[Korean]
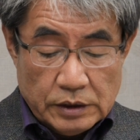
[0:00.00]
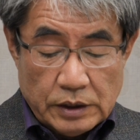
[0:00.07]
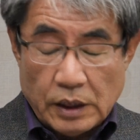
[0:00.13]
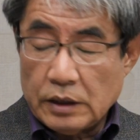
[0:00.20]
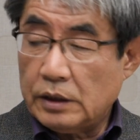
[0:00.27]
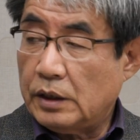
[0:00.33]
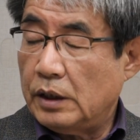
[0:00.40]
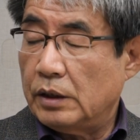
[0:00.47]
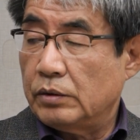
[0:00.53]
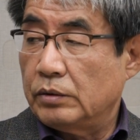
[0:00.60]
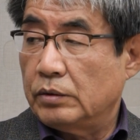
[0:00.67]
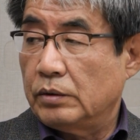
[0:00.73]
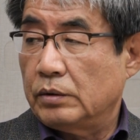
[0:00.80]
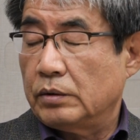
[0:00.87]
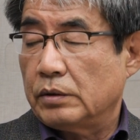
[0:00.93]
그
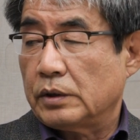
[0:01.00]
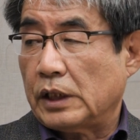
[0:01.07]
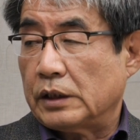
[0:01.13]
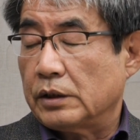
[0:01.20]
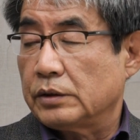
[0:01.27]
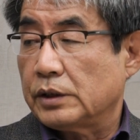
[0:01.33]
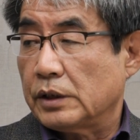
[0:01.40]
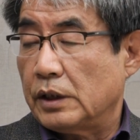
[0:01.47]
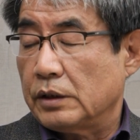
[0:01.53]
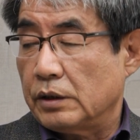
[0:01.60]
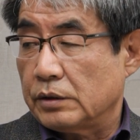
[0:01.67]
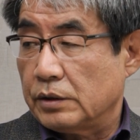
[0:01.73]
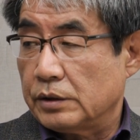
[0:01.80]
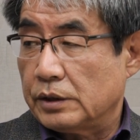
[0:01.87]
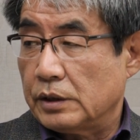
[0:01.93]
상태로 다섯 시간
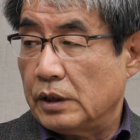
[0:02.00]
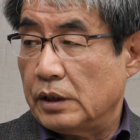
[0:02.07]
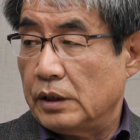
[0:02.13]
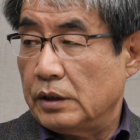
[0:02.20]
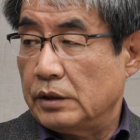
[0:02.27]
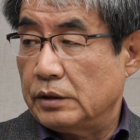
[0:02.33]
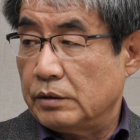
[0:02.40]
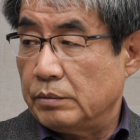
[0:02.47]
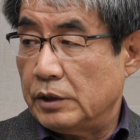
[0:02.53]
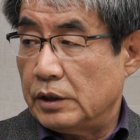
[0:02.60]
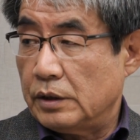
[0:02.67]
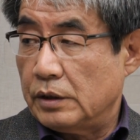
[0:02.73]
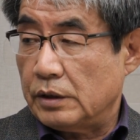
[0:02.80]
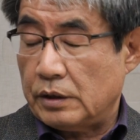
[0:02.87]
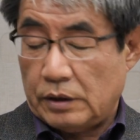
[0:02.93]
여섯 시간을 있으면은
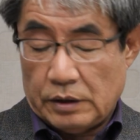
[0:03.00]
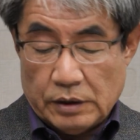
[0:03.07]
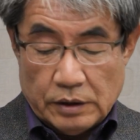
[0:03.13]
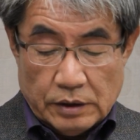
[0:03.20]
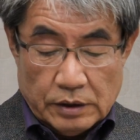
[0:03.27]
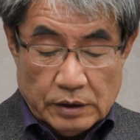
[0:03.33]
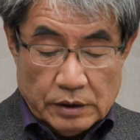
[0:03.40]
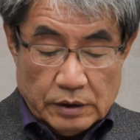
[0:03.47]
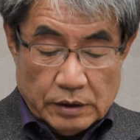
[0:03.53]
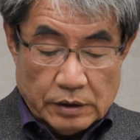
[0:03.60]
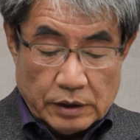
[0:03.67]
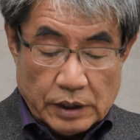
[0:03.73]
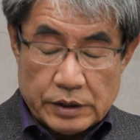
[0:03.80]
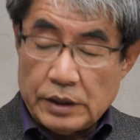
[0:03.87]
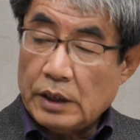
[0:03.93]
음.
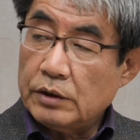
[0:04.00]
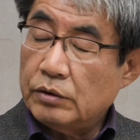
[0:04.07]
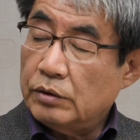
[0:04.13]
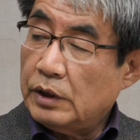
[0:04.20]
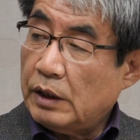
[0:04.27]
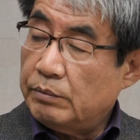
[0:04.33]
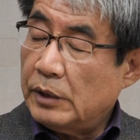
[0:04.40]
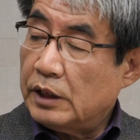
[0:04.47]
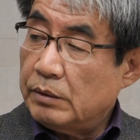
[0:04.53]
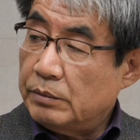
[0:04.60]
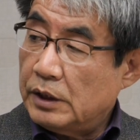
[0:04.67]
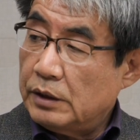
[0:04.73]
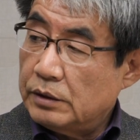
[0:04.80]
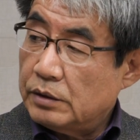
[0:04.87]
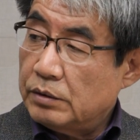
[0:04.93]
대장균 한
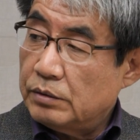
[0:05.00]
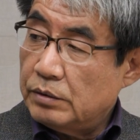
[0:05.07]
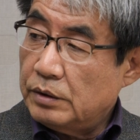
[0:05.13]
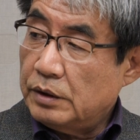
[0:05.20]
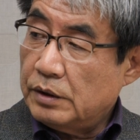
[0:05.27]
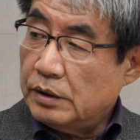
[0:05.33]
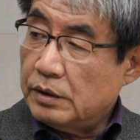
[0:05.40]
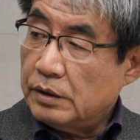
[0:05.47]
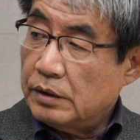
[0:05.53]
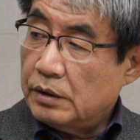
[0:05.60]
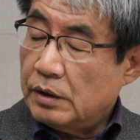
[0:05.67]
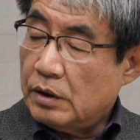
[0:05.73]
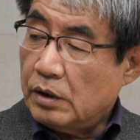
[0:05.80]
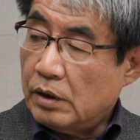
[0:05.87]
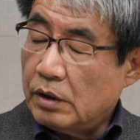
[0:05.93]
마리만 있어도요.
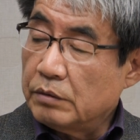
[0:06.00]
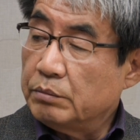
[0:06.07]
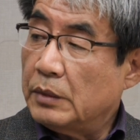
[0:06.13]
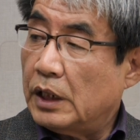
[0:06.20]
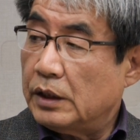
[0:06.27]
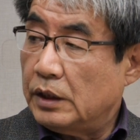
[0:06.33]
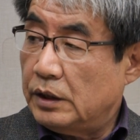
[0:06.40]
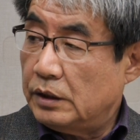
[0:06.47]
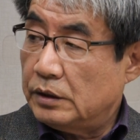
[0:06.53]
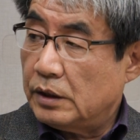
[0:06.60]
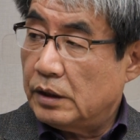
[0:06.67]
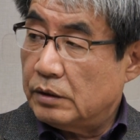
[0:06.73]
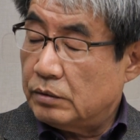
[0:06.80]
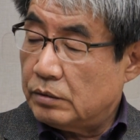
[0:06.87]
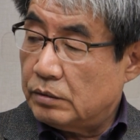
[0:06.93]
억 마리
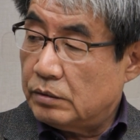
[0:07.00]
이상으로